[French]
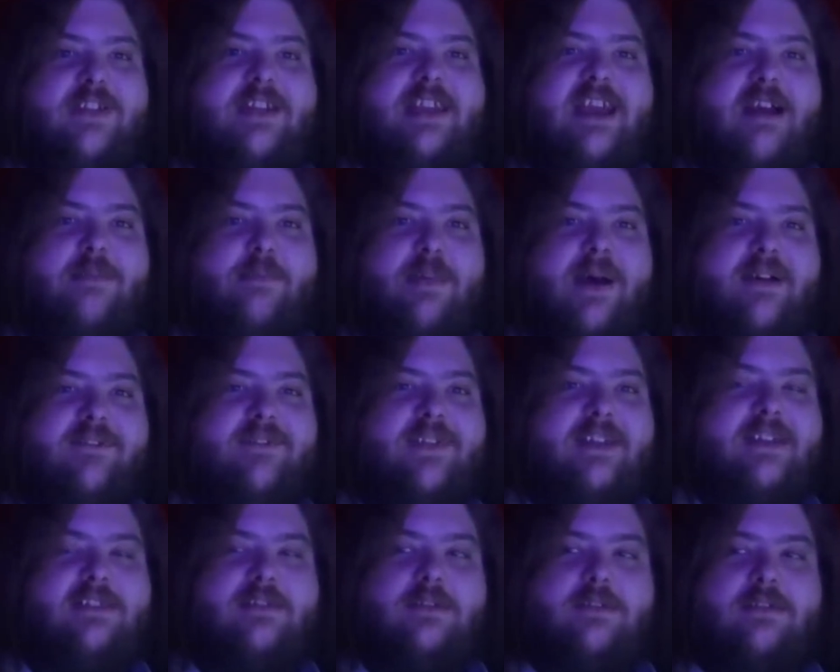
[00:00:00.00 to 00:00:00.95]
veut dire par
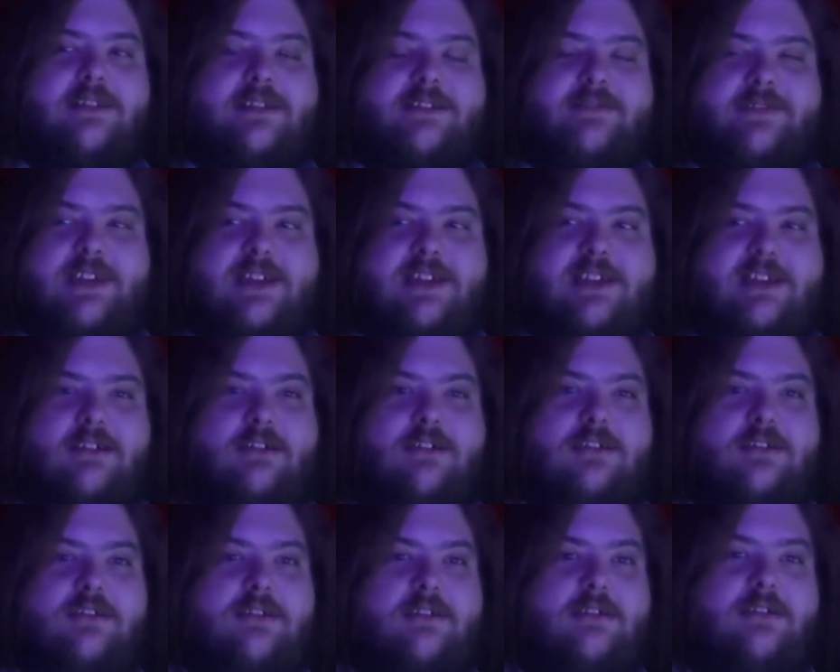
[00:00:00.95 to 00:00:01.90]
vaisseau Ça veut dire qu'il
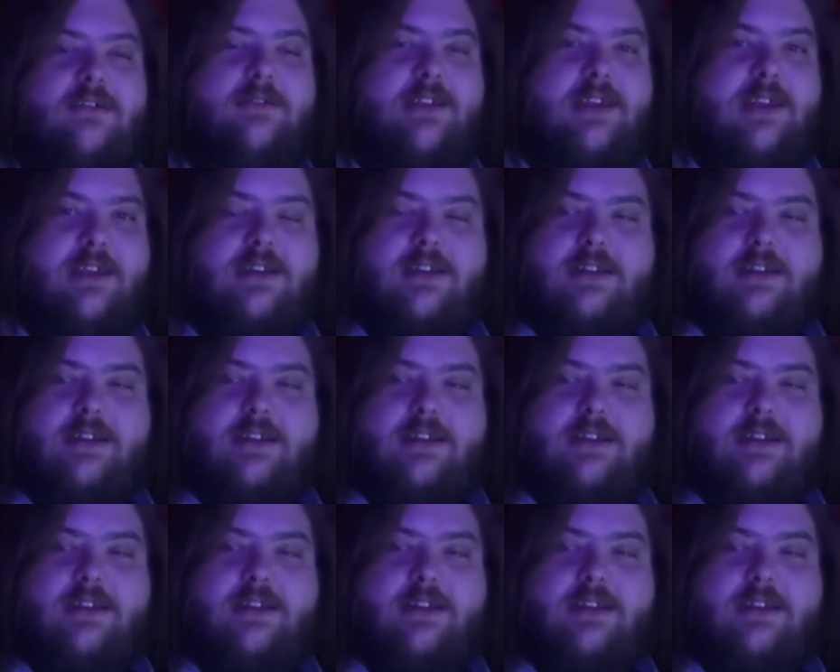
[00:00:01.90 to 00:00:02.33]
rentre en lutte